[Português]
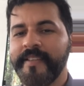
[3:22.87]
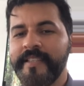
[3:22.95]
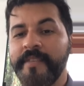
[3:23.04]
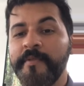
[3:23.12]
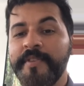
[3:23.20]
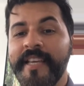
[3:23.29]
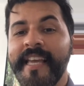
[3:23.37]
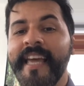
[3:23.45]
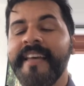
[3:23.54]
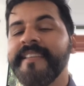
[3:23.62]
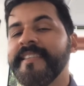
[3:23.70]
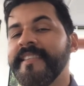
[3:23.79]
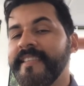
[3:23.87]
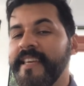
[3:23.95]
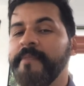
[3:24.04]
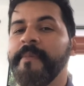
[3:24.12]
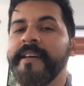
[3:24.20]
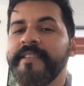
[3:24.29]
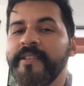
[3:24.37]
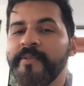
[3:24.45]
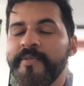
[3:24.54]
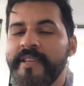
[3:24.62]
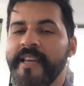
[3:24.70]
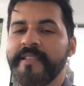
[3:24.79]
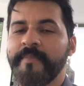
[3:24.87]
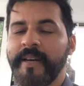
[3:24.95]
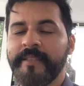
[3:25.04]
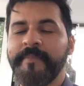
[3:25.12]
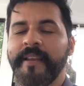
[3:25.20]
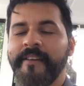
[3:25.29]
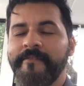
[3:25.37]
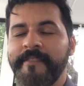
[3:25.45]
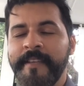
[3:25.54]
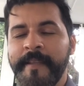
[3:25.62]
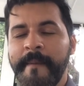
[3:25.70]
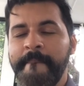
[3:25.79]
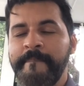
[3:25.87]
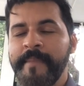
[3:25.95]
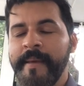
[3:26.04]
Se você quer ser mais entusiasmado pela vida,